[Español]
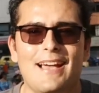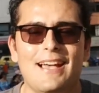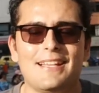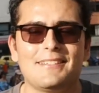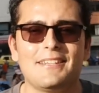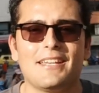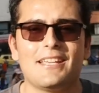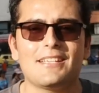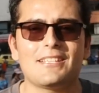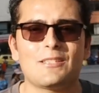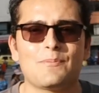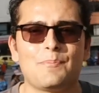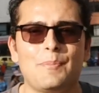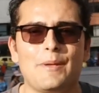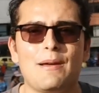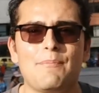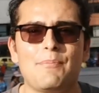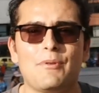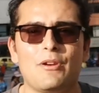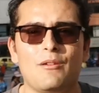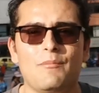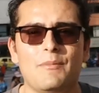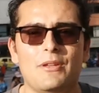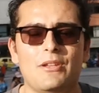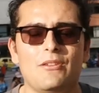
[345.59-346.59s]
así que se
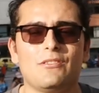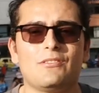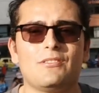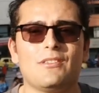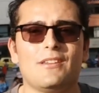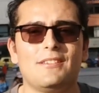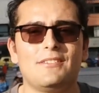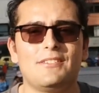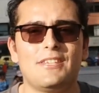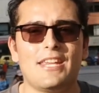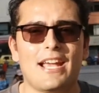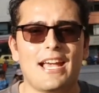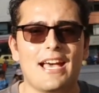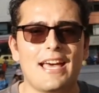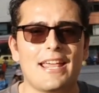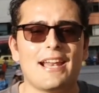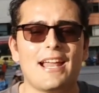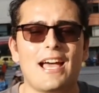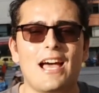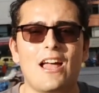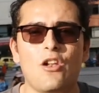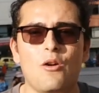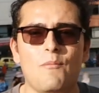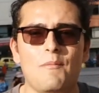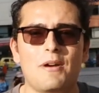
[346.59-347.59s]
espera por lo menos
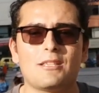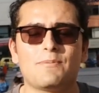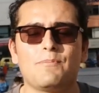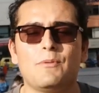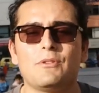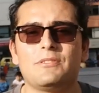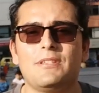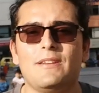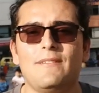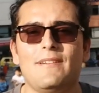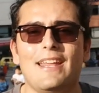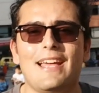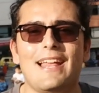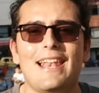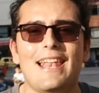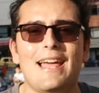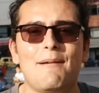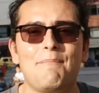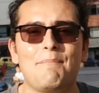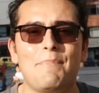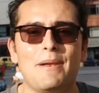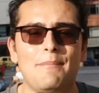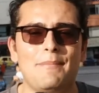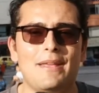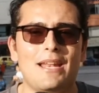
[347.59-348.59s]
llegar a lo más posible a
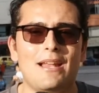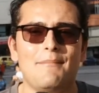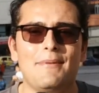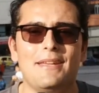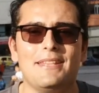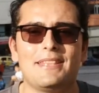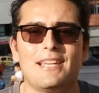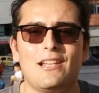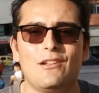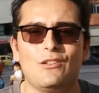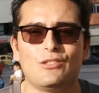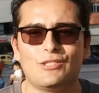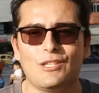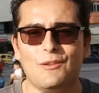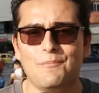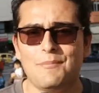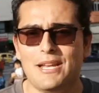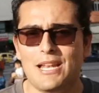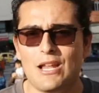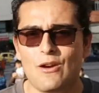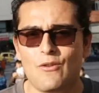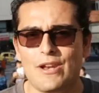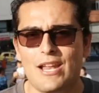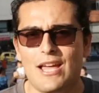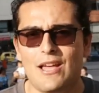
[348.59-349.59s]
la primera meta de los
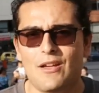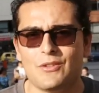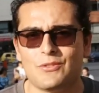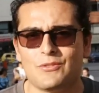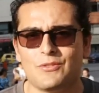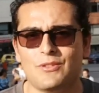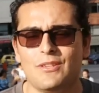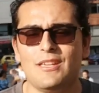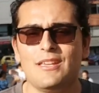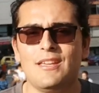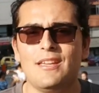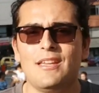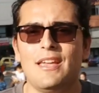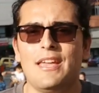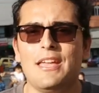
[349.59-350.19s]
mil abonados.